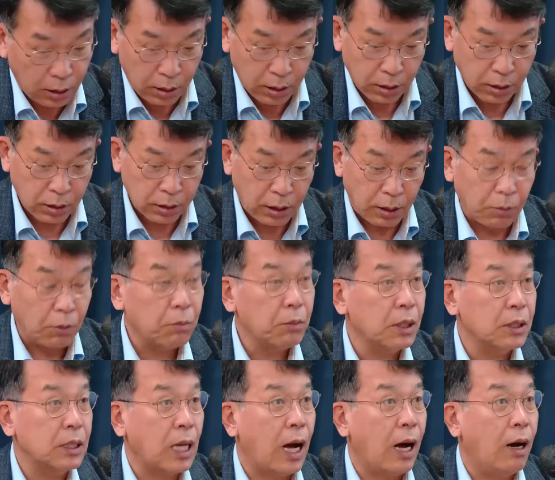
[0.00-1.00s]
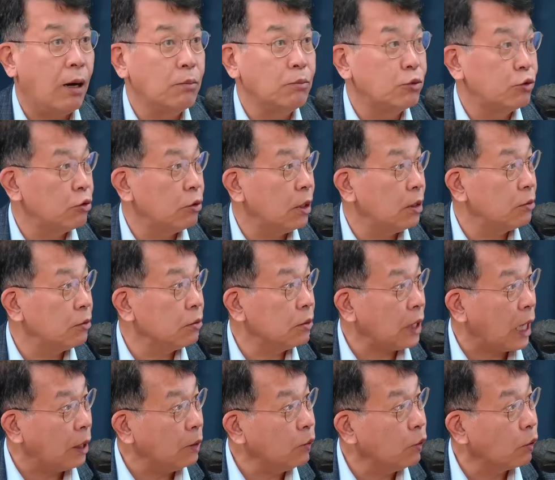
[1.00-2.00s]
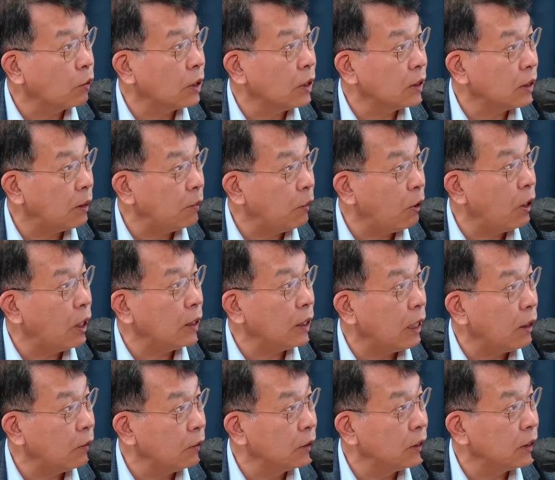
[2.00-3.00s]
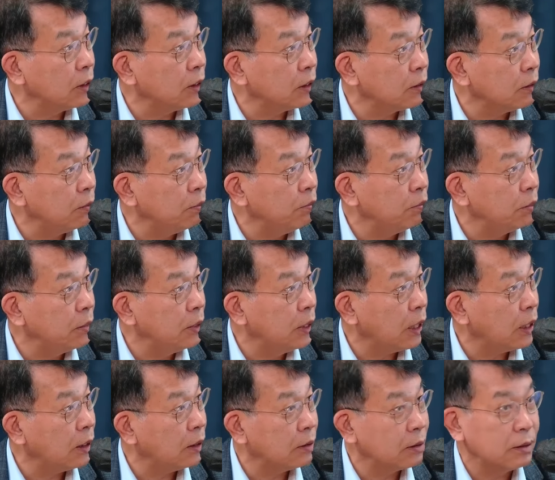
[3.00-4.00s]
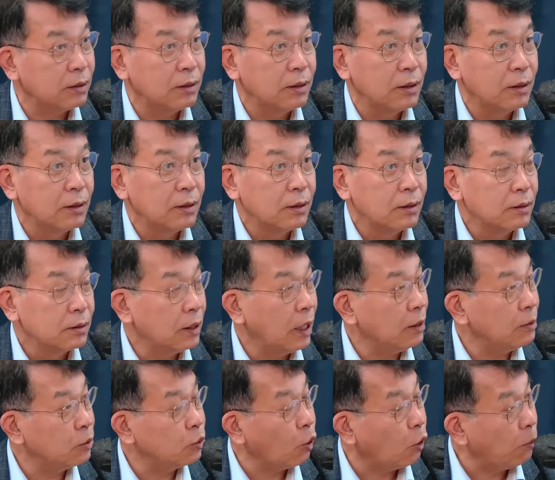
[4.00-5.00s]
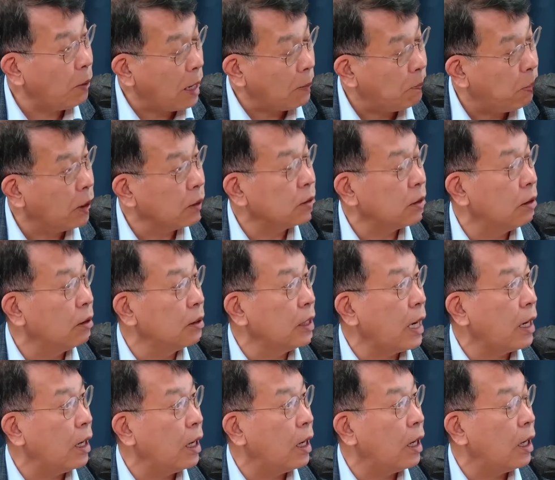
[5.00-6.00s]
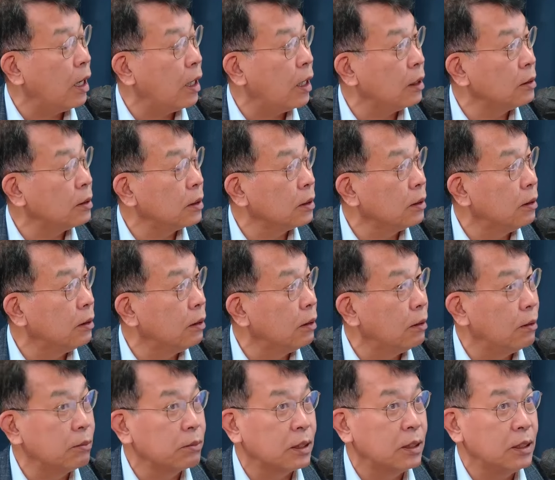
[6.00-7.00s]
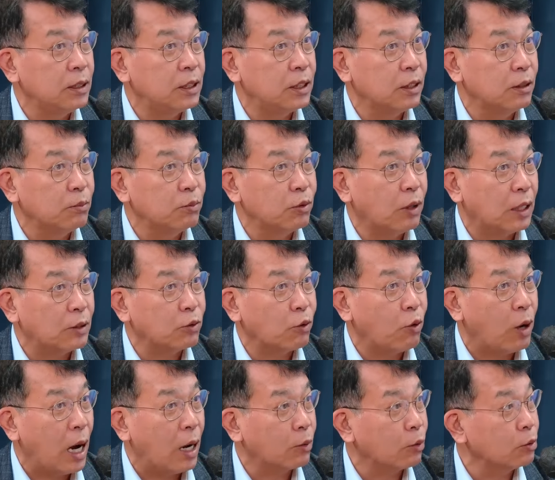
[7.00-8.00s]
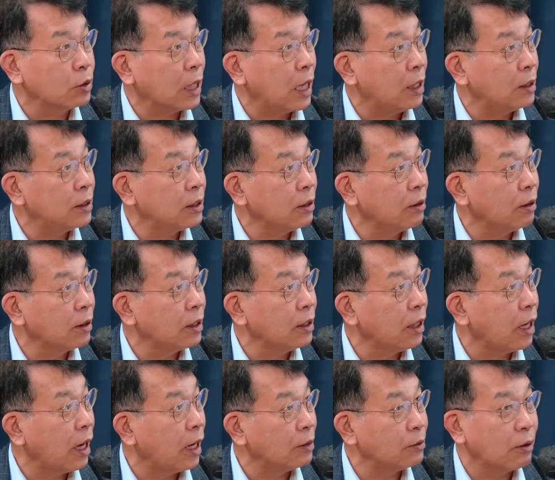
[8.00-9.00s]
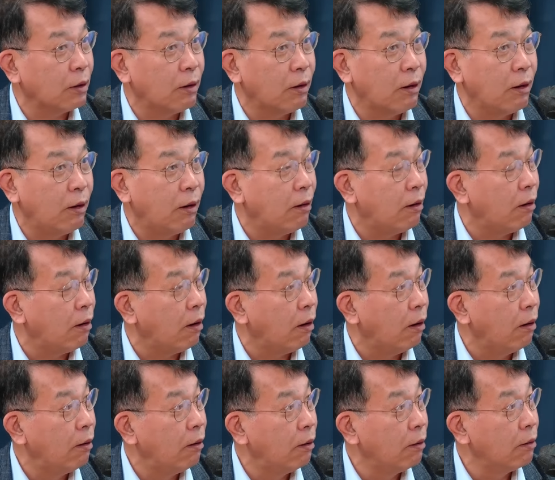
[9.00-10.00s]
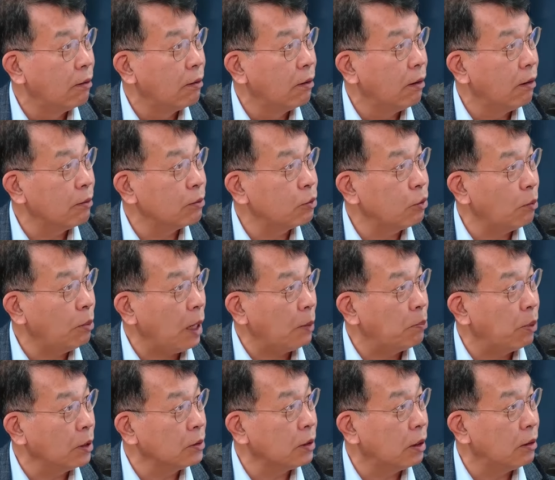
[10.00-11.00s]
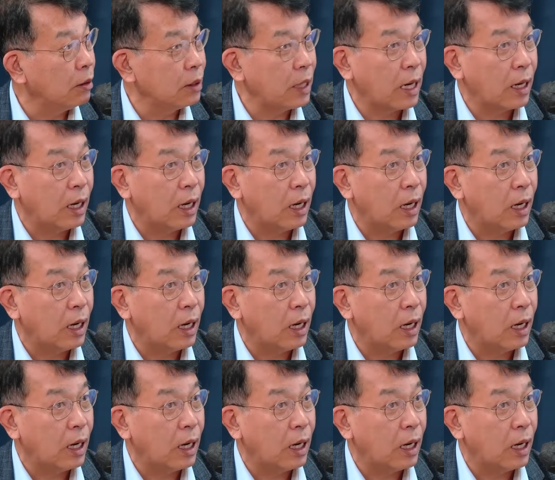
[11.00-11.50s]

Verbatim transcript: 그러다 보면 다음 주에도 단독 기사 뭐가 나올지 지금 내가 나 또 바빠져 내가 지금 어, 그 지금도 아주 과로사 할 지경인데 아주 네. 또 바빠져 내가